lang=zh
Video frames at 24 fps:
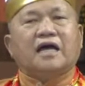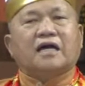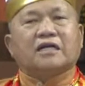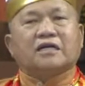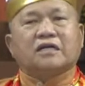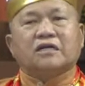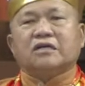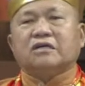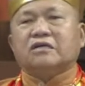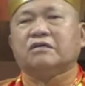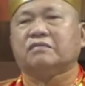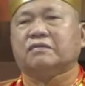
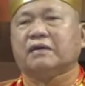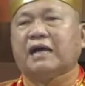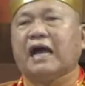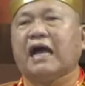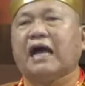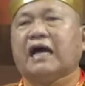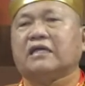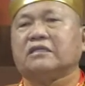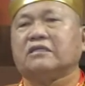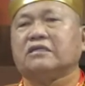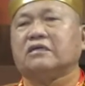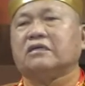可
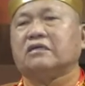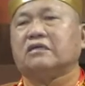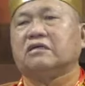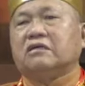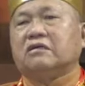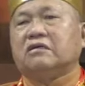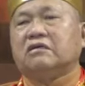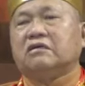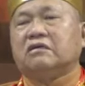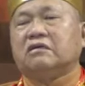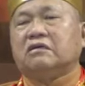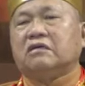怕的
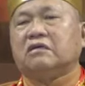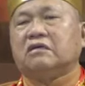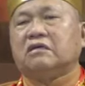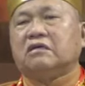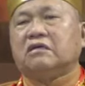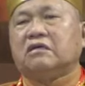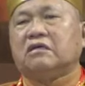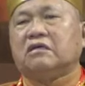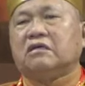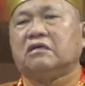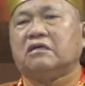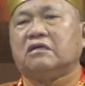
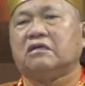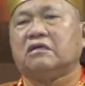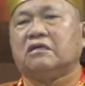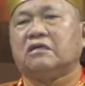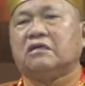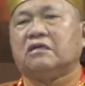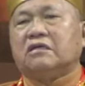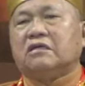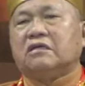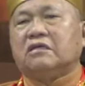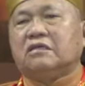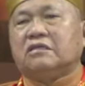
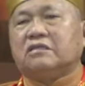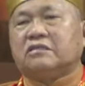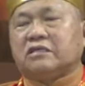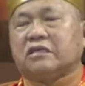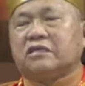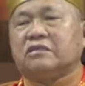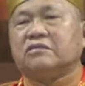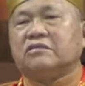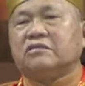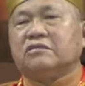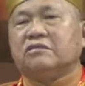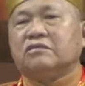
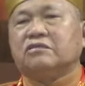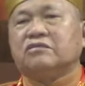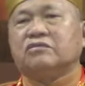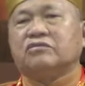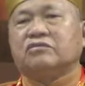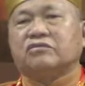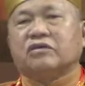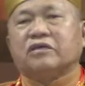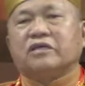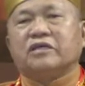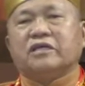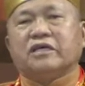先世
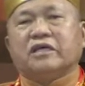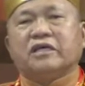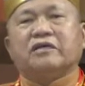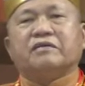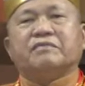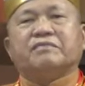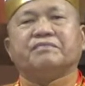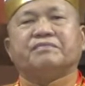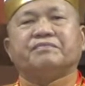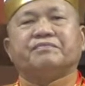罪业。